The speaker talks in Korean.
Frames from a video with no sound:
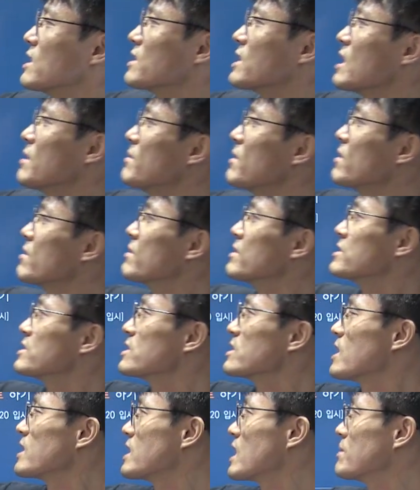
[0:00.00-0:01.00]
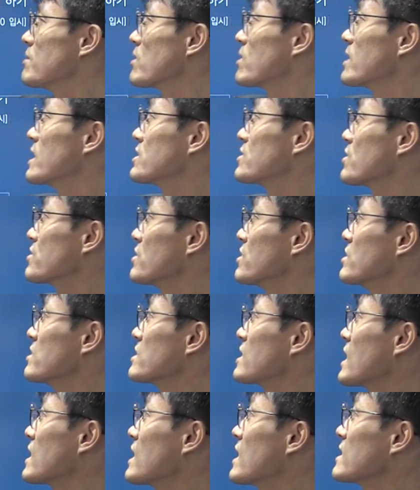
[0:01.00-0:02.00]
대법원장과 대법관의
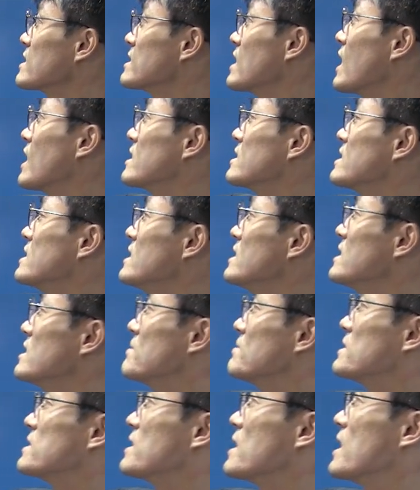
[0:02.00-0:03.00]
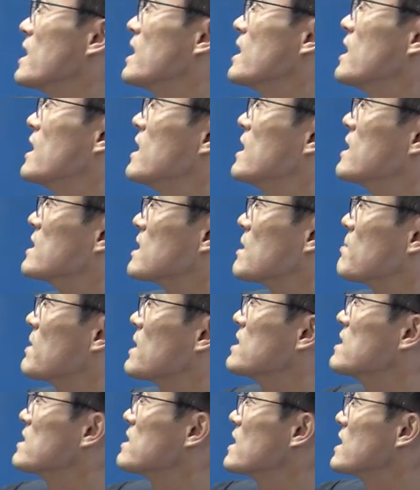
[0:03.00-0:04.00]
정년은 각각 70세, 자,
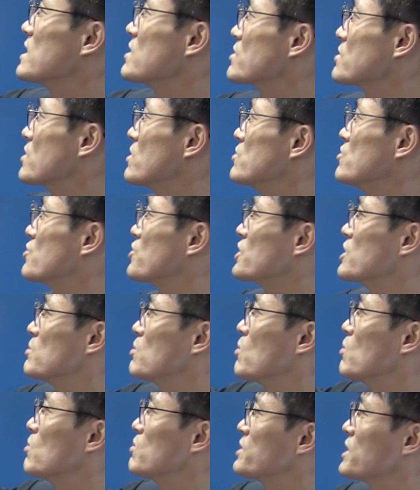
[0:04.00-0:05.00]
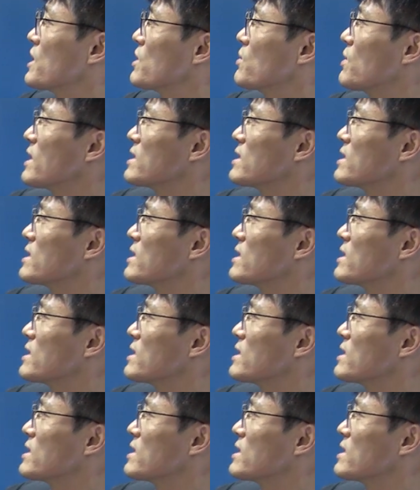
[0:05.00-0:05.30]
판사의 정년은 65세로